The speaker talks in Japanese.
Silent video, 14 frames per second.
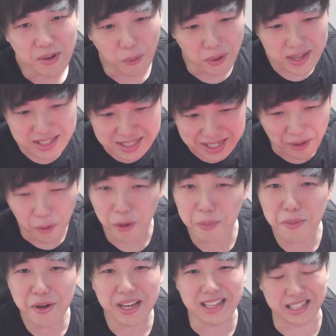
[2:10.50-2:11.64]
こいつが本
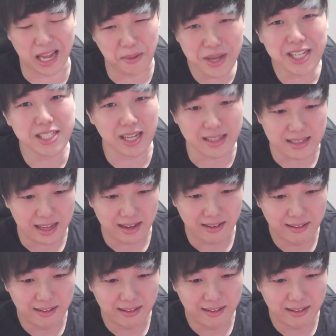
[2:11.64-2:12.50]
物が試したんだよ。